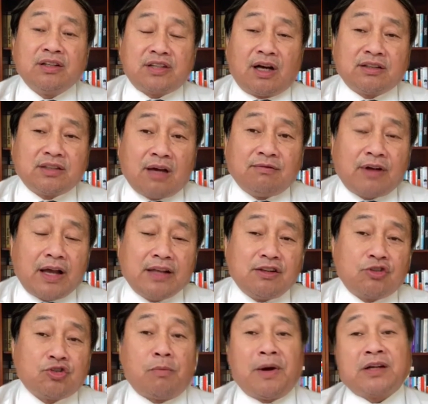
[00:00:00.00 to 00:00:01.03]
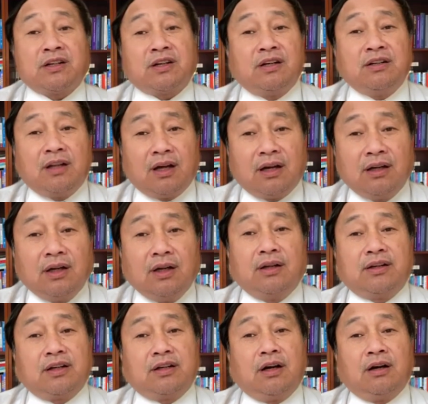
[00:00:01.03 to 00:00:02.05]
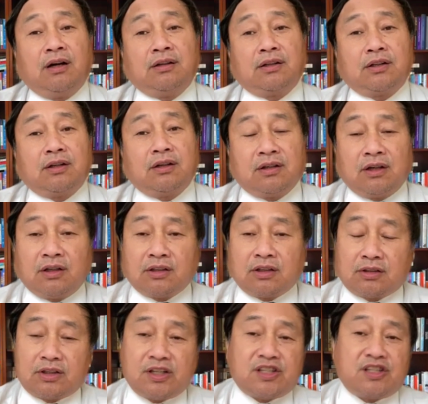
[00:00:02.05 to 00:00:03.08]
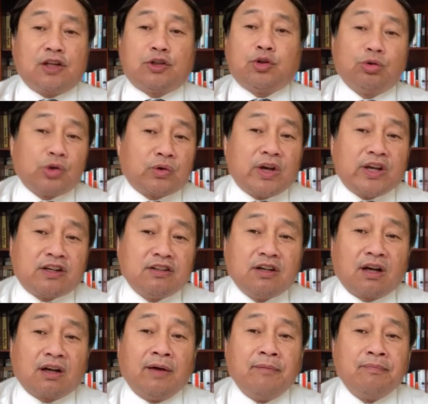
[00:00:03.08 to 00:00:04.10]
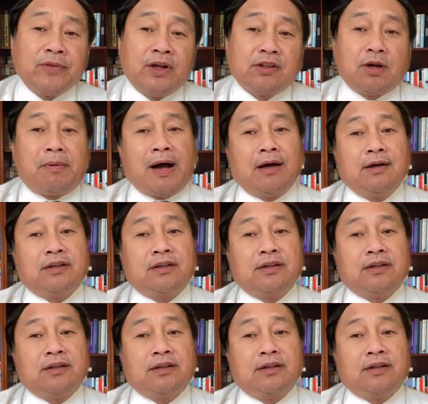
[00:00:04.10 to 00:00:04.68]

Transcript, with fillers: 强奸犯，你就把这个人的这个这个系统都给割了，对吧？